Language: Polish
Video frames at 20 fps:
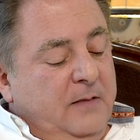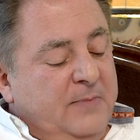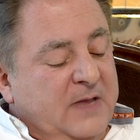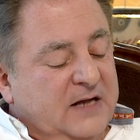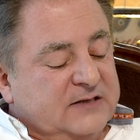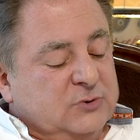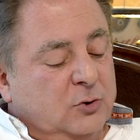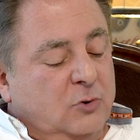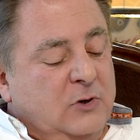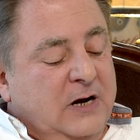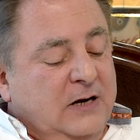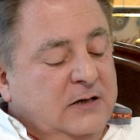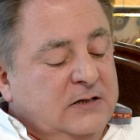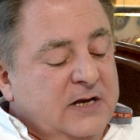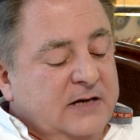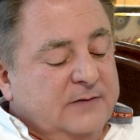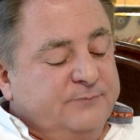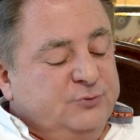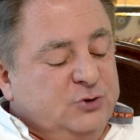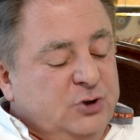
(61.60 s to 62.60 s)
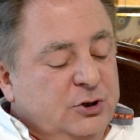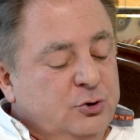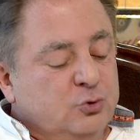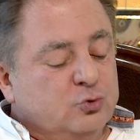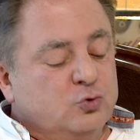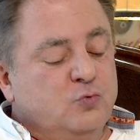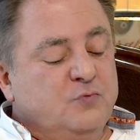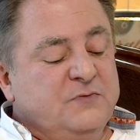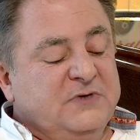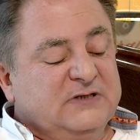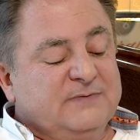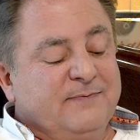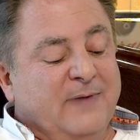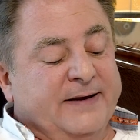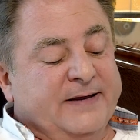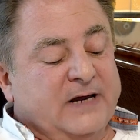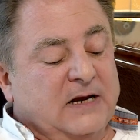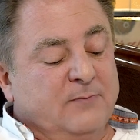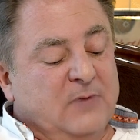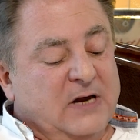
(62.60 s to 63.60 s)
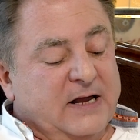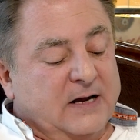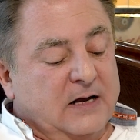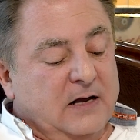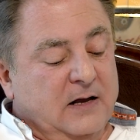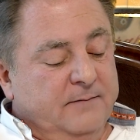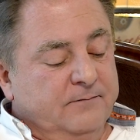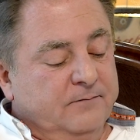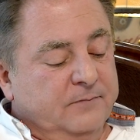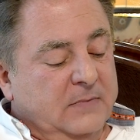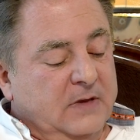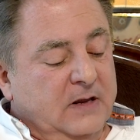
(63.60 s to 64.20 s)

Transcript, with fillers: na co kelner przyniósł mi dzbanek mleka.